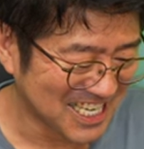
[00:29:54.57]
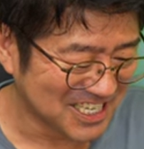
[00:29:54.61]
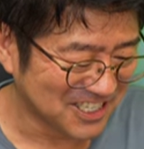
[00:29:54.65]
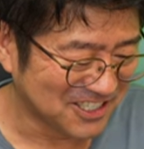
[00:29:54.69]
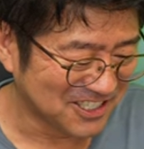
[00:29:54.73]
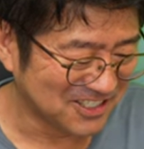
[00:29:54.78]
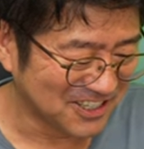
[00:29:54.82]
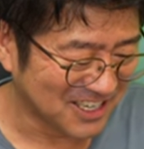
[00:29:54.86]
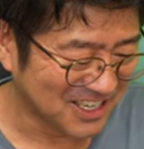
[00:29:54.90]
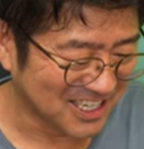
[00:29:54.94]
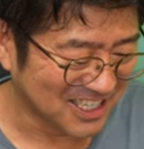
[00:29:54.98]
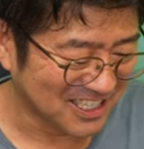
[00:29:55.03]

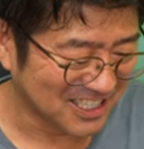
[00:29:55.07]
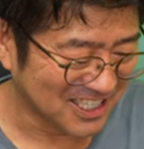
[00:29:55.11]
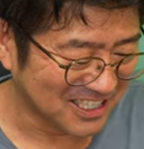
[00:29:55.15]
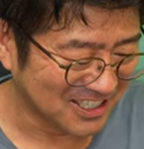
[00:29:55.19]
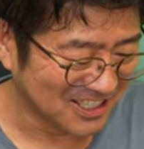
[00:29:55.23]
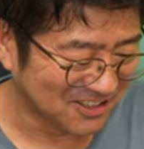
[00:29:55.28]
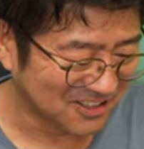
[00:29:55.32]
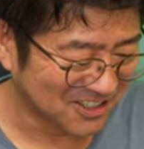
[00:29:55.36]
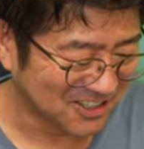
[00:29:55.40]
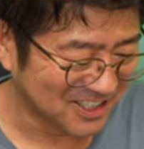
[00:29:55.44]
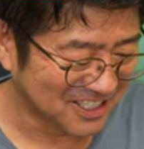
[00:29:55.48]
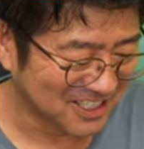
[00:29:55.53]
クワガタ
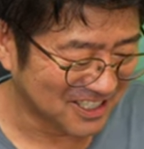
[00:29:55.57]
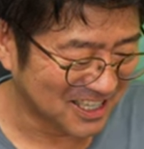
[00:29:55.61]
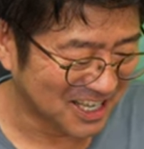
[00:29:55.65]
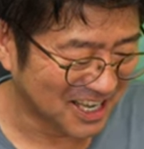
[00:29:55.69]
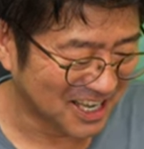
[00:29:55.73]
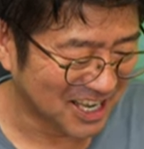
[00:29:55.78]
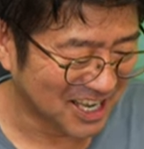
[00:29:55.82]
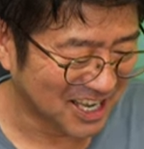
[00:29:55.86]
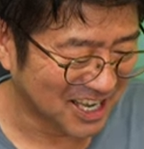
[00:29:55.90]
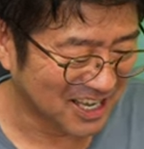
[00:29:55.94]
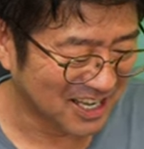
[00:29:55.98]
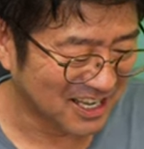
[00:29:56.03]
り
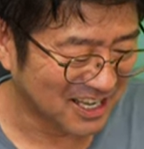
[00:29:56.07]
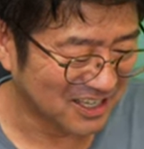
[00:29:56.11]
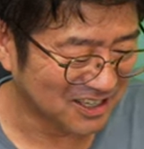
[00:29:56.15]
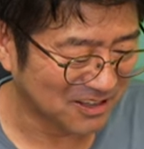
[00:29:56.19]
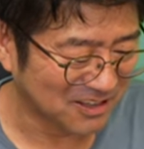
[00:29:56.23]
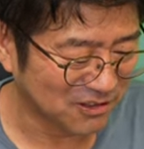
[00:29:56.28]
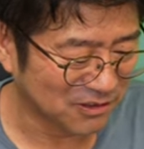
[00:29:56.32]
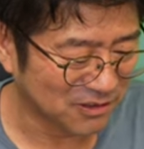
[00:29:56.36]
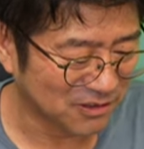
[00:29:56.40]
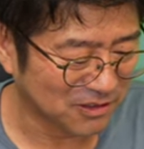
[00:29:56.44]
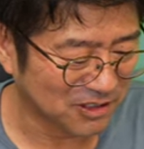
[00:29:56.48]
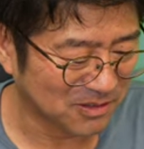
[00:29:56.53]
ね
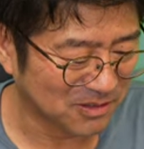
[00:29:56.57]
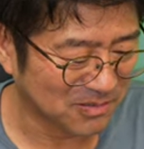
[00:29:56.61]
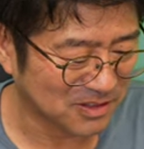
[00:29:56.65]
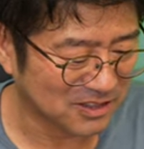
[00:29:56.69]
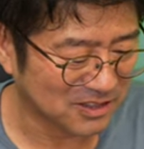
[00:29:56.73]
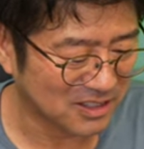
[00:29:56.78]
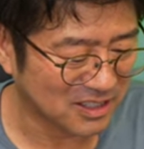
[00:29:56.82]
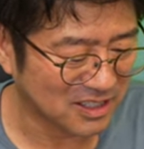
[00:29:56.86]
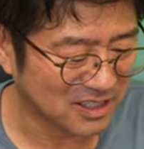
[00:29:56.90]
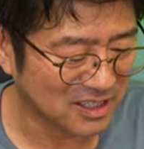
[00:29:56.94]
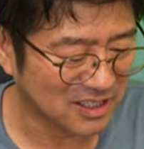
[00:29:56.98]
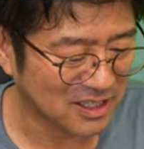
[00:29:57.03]
弟も
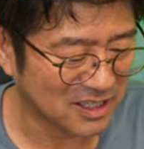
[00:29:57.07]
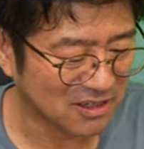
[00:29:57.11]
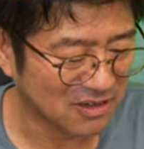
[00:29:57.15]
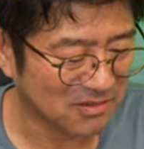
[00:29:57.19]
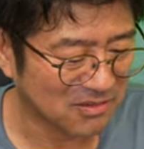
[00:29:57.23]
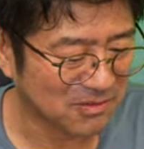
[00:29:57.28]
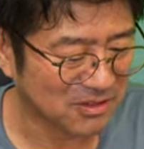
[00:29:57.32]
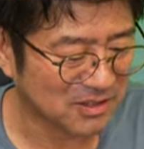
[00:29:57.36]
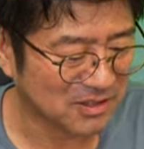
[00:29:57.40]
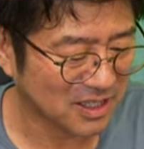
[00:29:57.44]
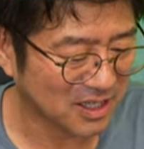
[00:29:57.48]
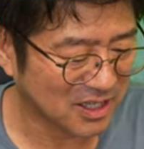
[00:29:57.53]
連れてったら
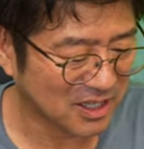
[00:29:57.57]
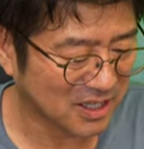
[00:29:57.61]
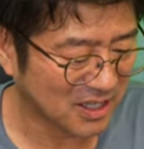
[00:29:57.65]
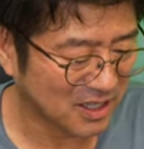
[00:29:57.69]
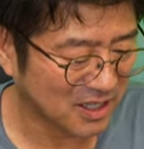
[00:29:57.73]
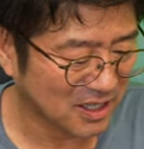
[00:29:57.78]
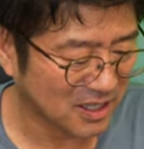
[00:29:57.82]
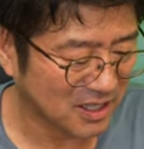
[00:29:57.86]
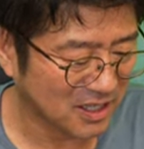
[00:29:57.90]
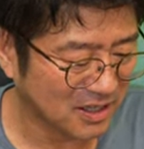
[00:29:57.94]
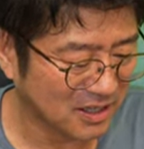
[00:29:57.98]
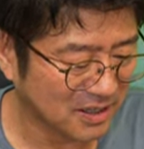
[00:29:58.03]
思って
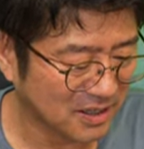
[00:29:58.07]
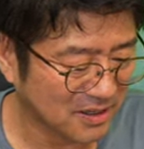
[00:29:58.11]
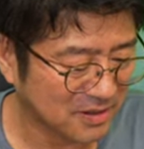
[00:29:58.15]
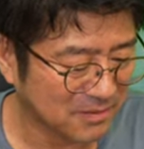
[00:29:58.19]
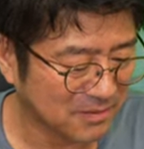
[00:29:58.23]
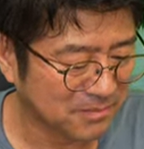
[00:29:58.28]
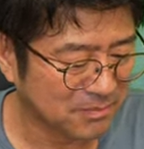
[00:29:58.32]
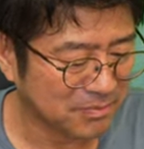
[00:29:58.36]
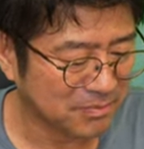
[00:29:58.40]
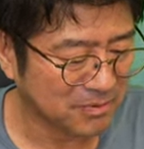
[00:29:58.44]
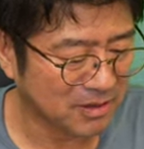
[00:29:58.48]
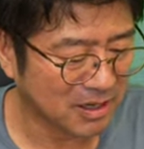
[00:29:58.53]

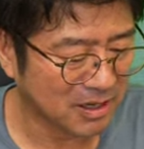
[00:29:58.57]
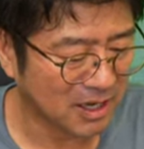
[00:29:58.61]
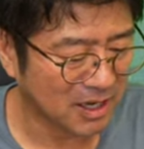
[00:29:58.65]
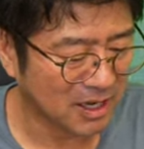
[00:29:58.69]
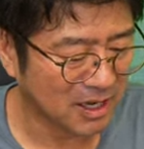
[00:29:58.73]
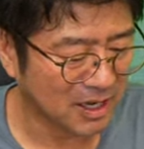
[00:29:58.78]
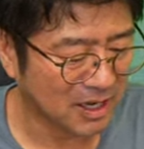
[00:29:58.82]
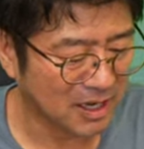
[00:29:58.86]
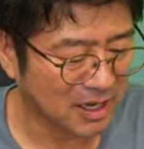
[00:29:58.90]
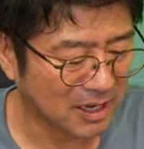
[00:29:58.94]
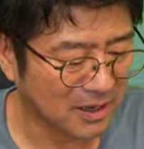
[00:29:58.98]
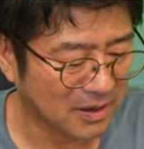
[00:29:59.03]
う
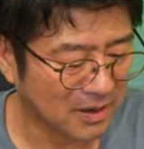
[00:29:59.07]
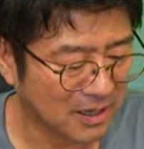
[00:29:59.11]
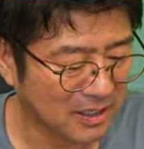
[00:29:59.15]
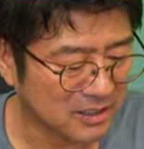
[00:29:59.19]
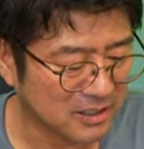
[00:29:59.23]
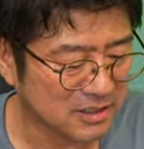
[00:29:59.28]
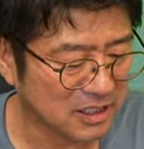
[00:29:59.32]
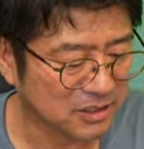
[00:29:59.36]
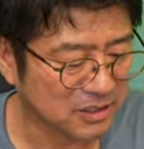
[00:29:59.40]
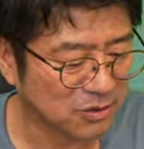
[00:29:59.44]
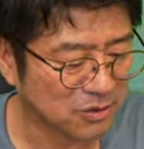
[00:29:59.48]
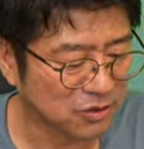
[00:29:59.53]
わ明日
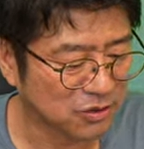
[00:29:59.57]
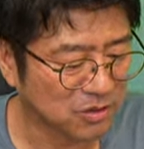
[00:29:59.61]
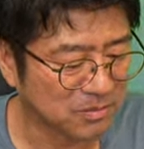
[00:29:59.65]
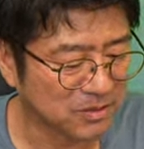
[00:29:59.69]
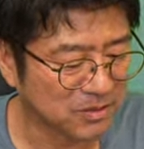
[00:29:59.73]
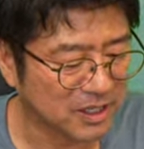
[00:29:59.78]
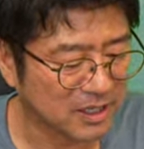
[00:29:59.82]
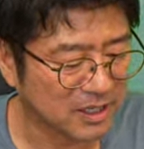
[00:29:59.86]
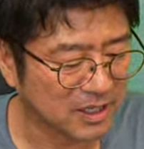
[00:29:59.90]
土曜日やか